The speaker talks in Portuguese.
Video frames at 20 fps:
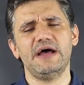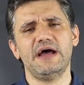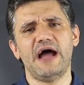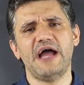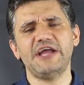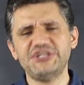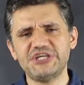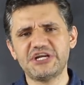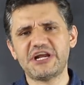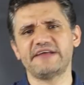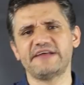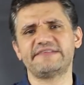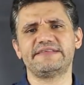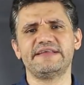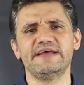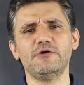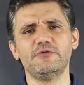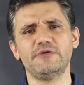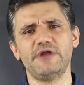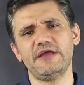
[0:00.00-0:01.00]
a
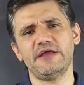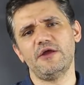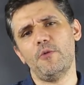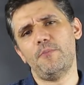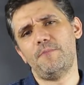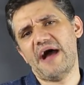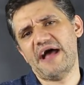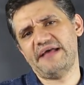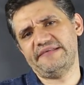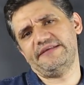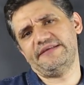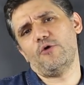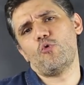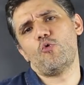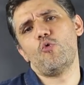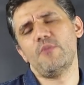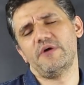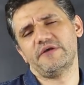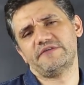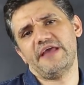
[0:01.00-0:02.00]
indicação, né, eu passe
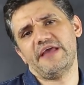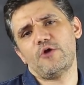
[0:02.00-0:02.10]
algumas